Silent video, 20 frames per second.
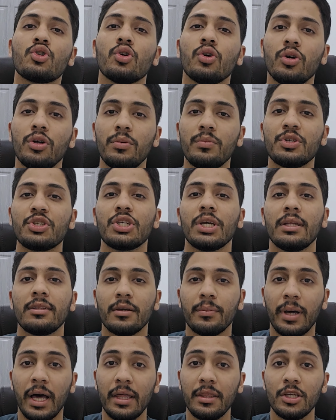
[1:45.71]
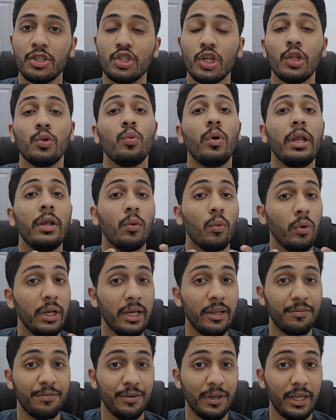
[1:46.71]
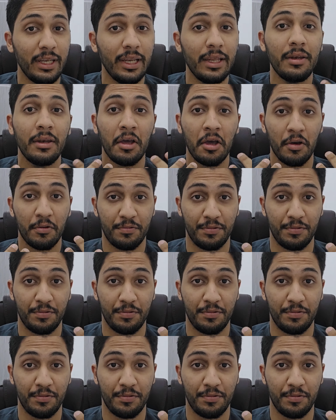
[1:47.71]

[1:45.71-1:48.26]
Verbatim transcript: شلون مشيت بهذا الجدول واللي فعلا